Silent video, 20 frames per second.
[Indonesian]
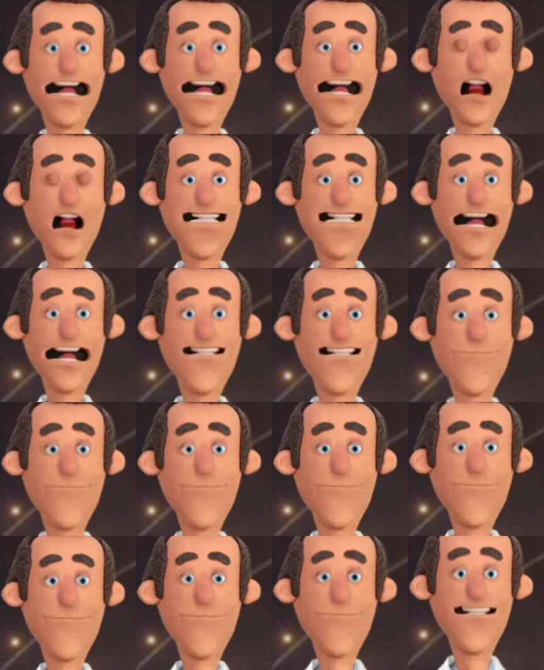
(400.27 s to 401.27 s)
Zionis
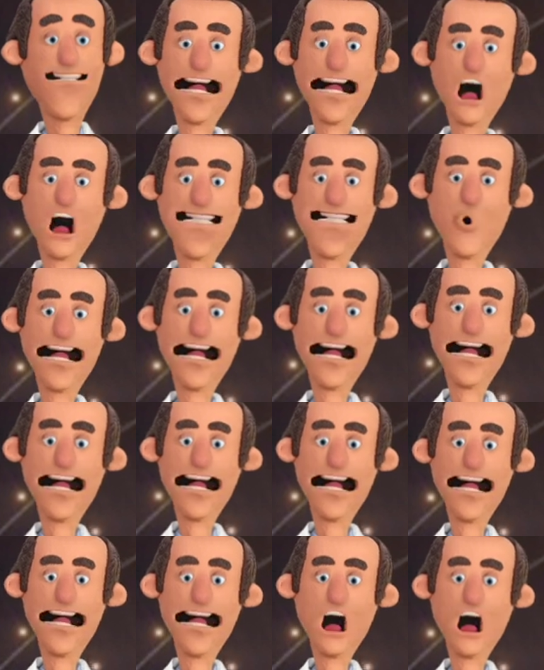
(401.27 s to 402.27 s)

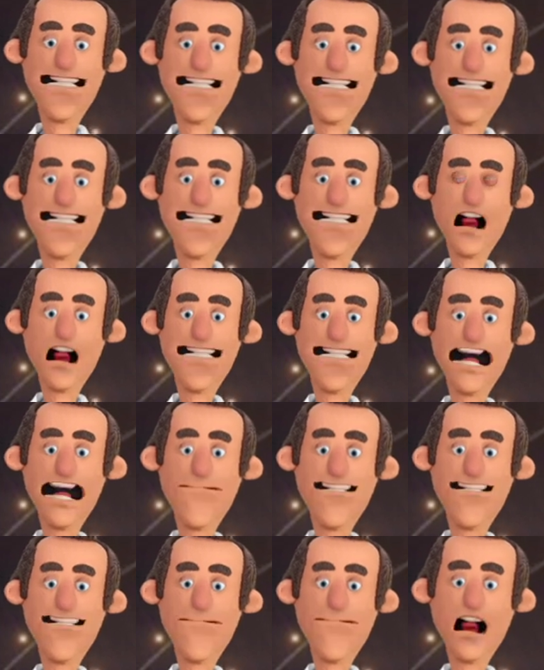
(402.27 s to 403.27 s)
Yahudi yang membentuk
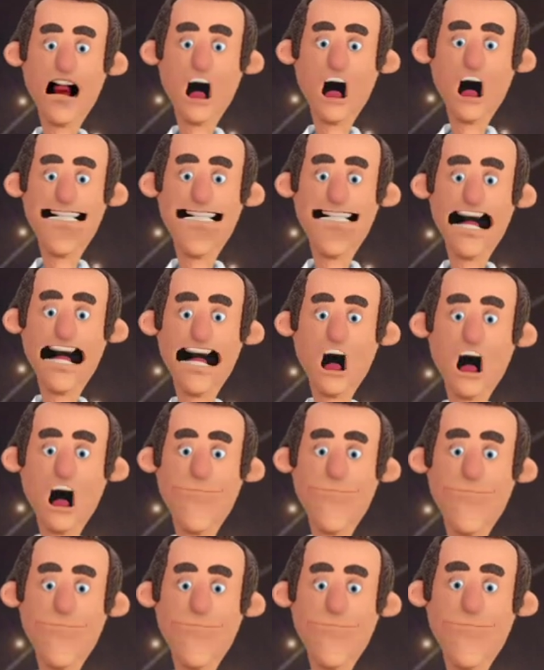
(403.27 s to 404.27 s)
sebuah
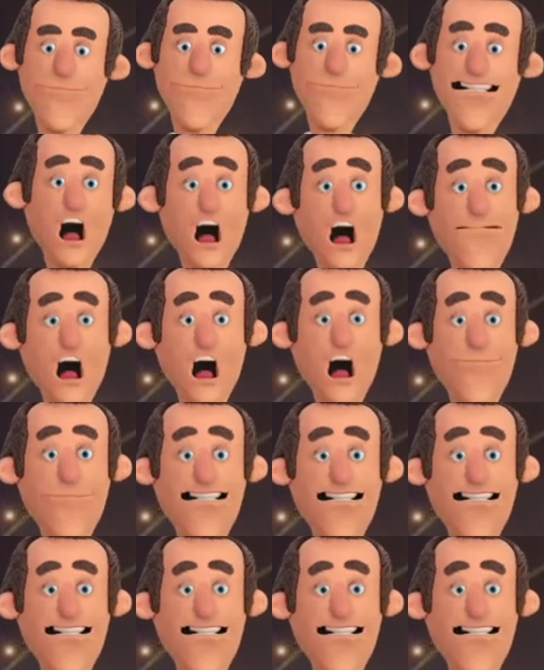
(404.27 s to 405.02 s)
negara karena